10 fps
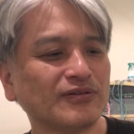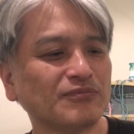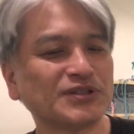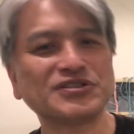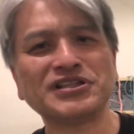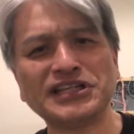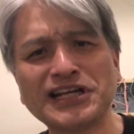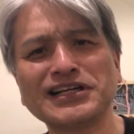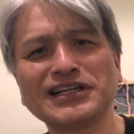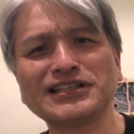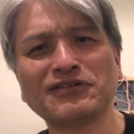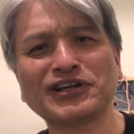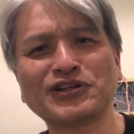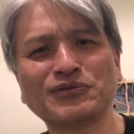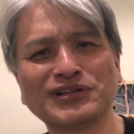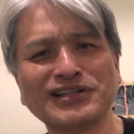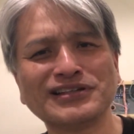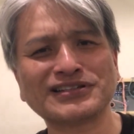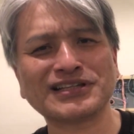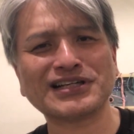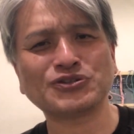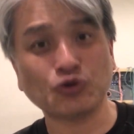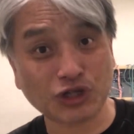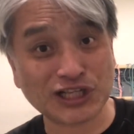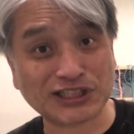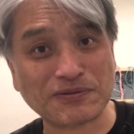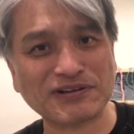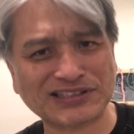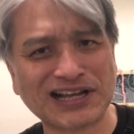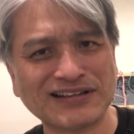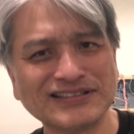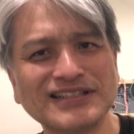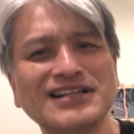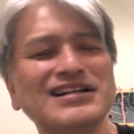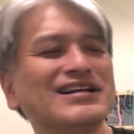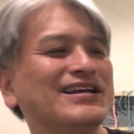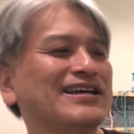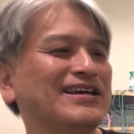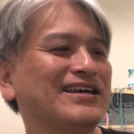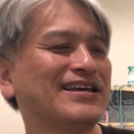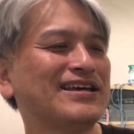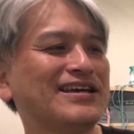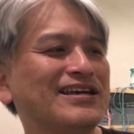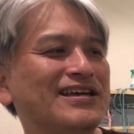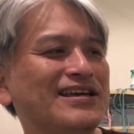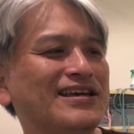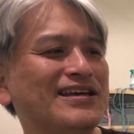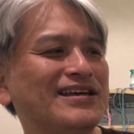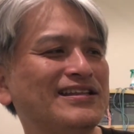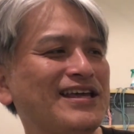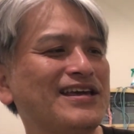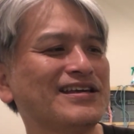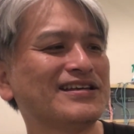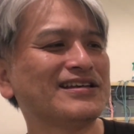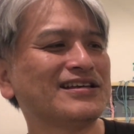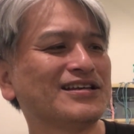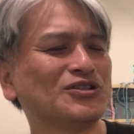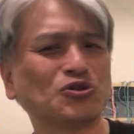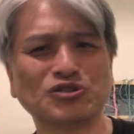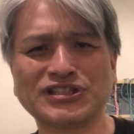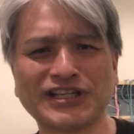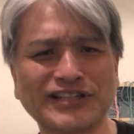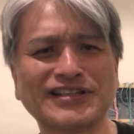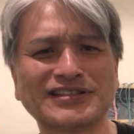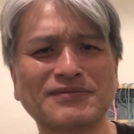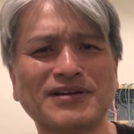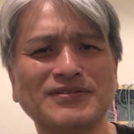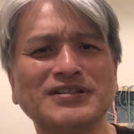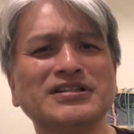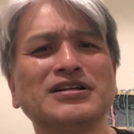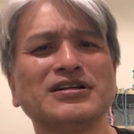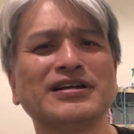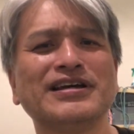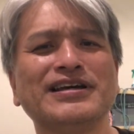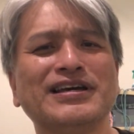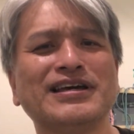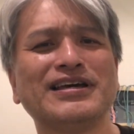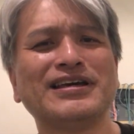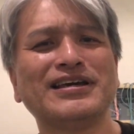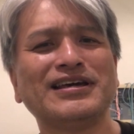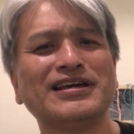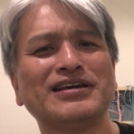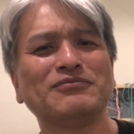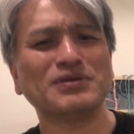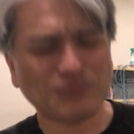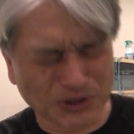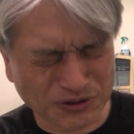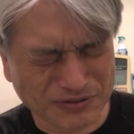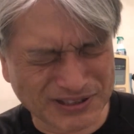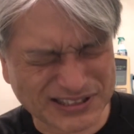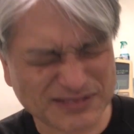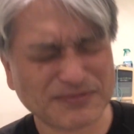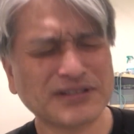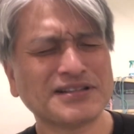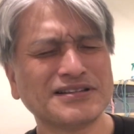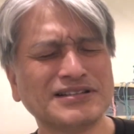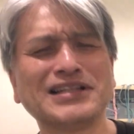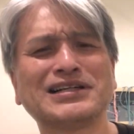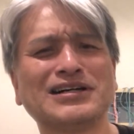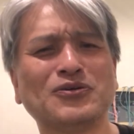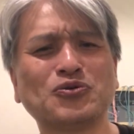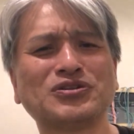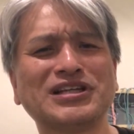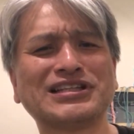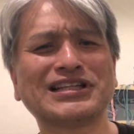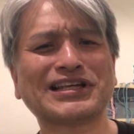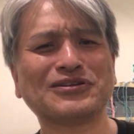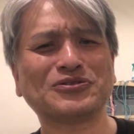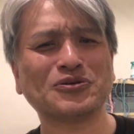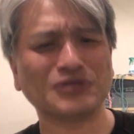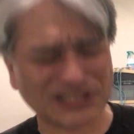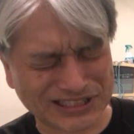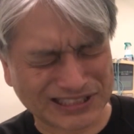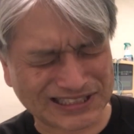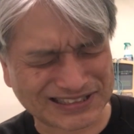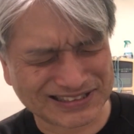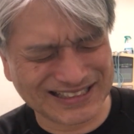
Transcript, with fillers: 別に依頼があったわけでもないんですが紹介してみました。えー、ね、庄司酒店様、えー貧乏しております。何か送っていただけると嬉しいです